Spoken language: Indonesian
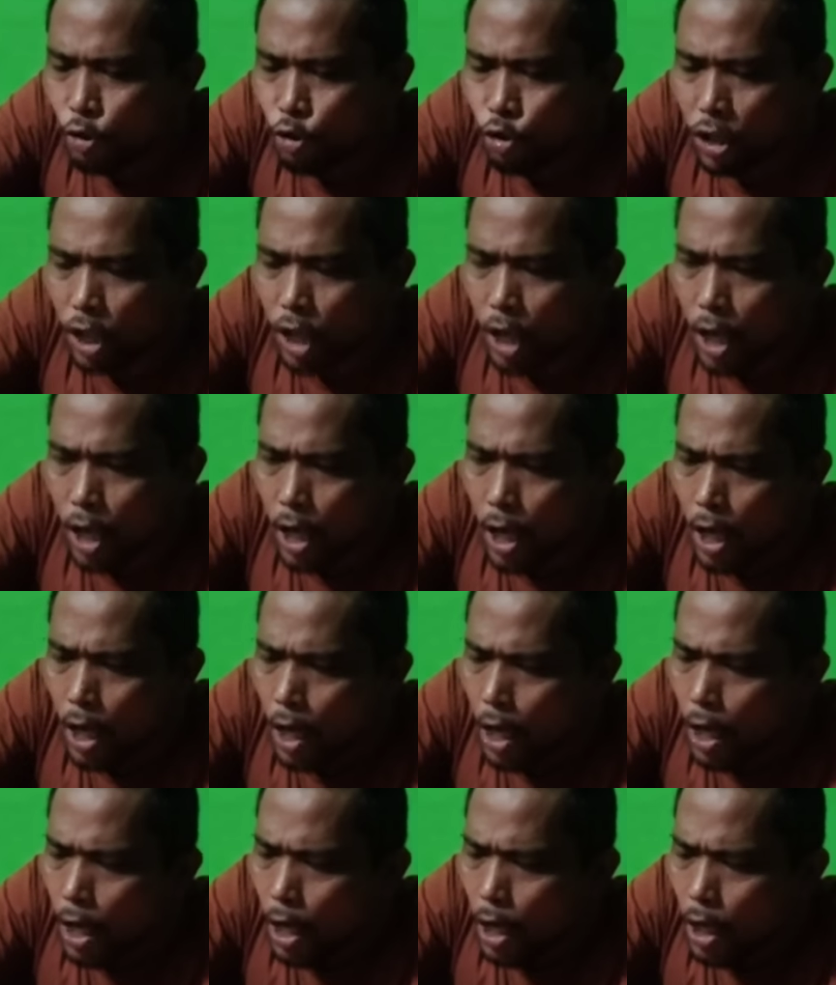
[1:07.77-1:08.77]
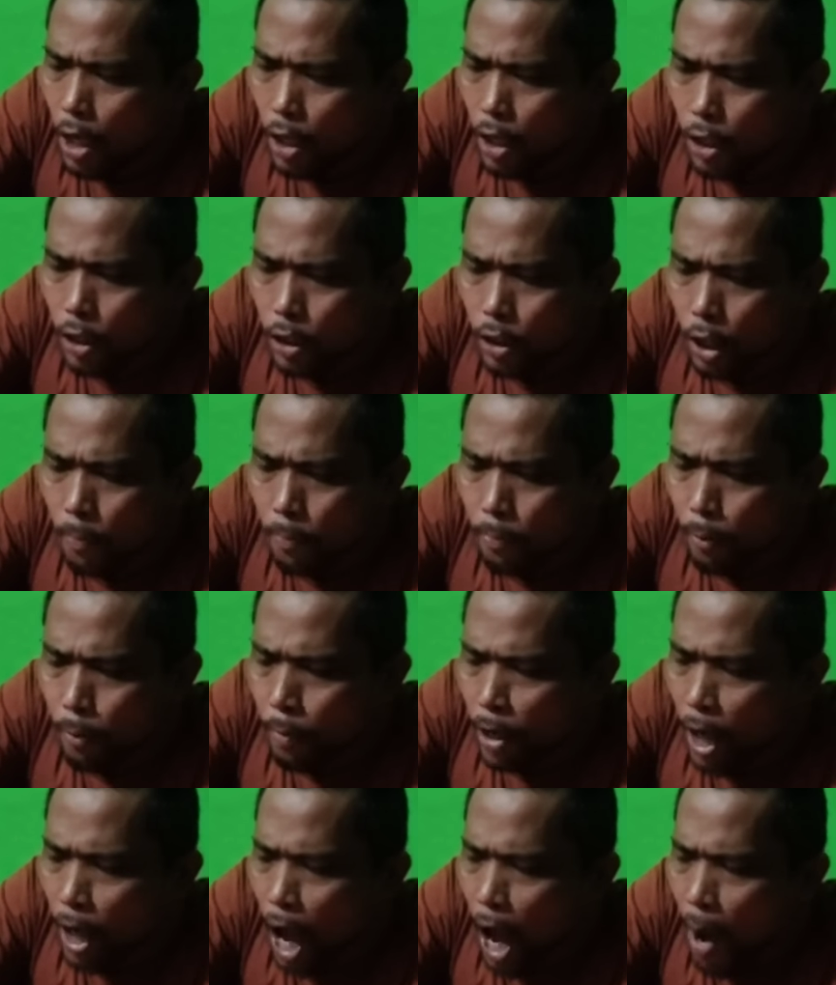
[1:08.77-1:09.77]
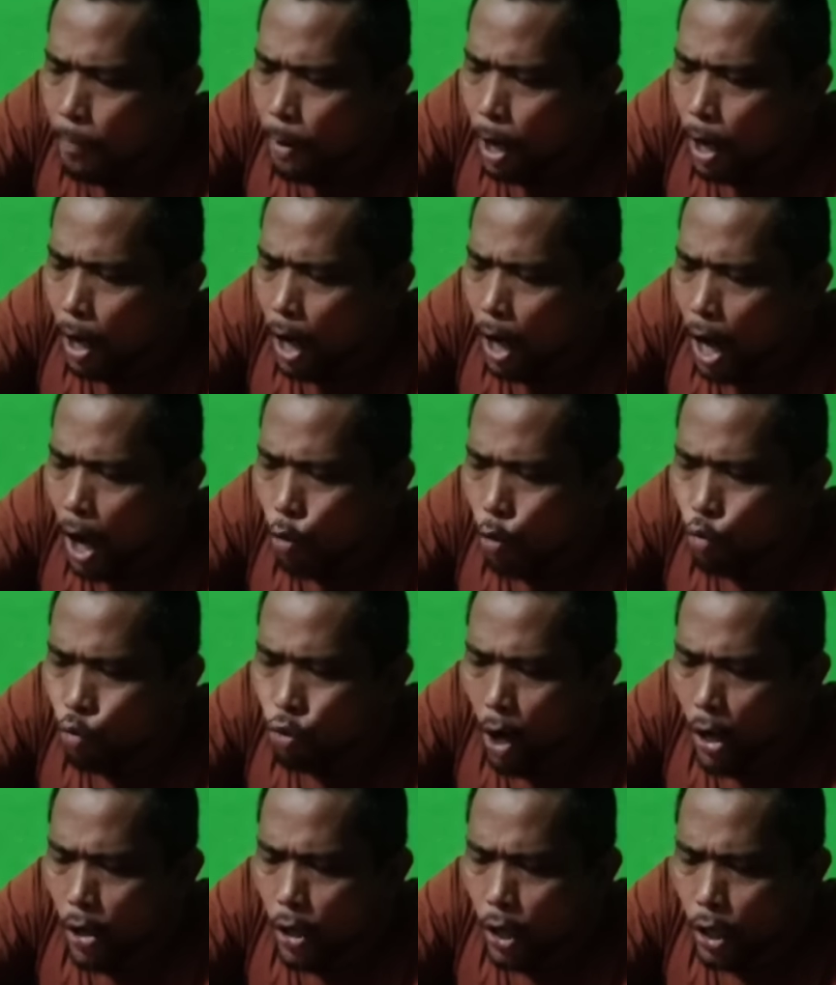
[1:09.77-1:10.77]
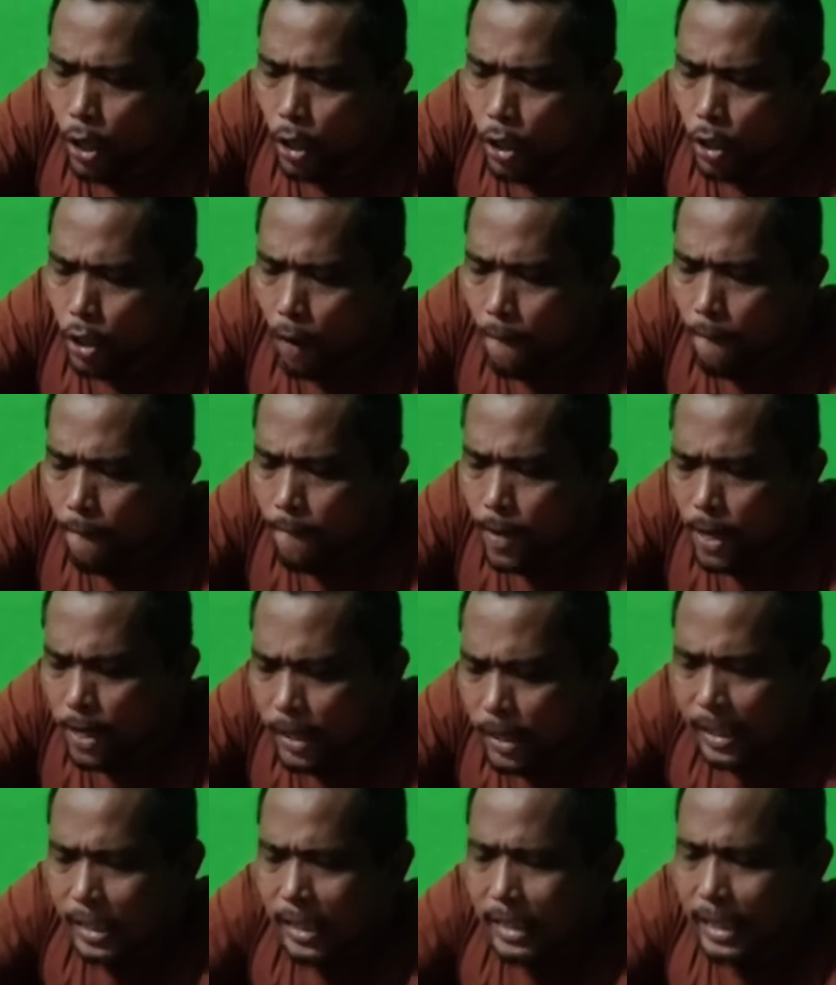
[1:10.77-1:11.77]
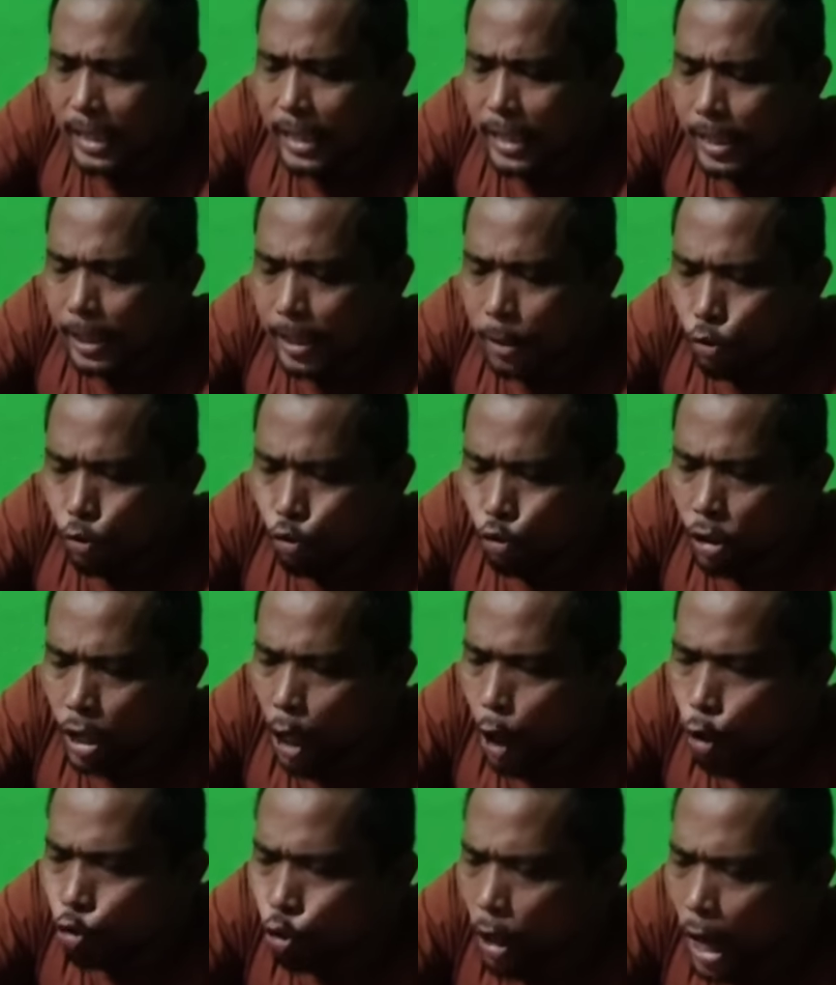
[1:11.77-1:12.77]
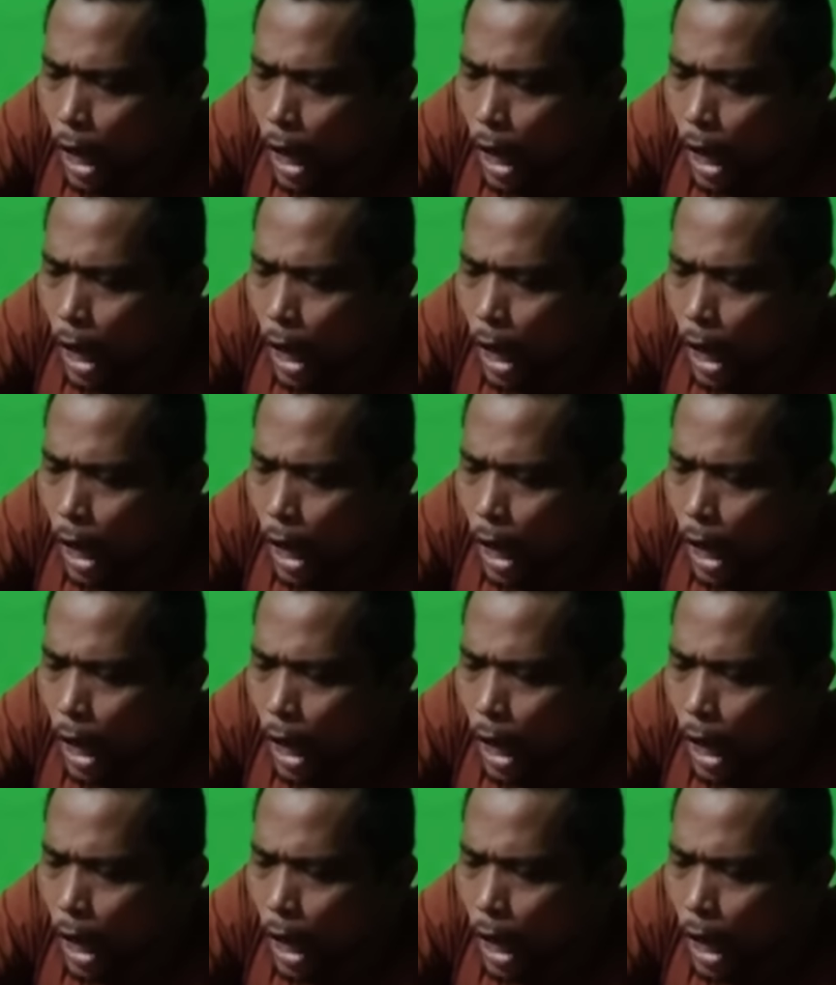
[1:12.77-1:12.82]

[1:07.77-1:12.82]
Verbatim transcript: ini tuh ya. Tak permen apa lah gunanya ini. Eh, tuki kau